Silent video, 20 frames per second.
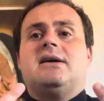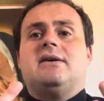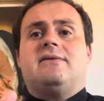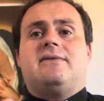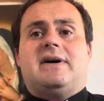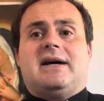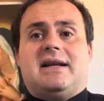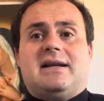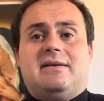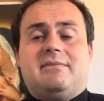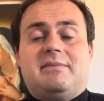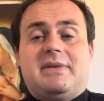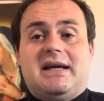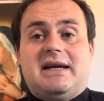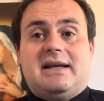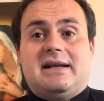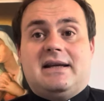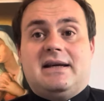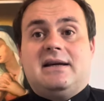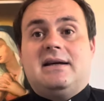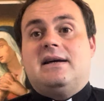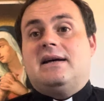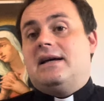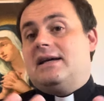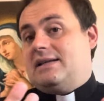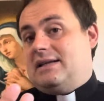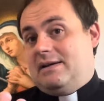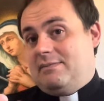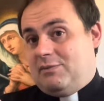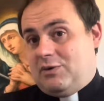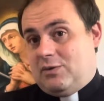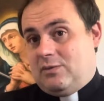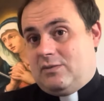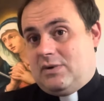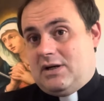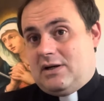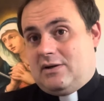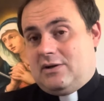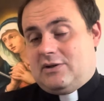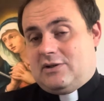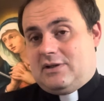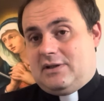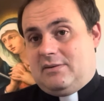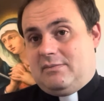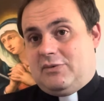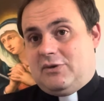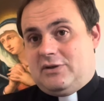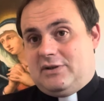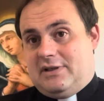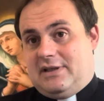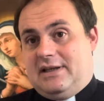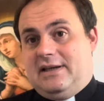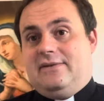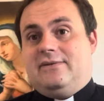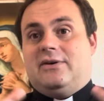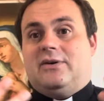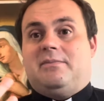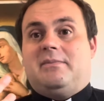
Fare il bene è sempre un qualcosa di positivo,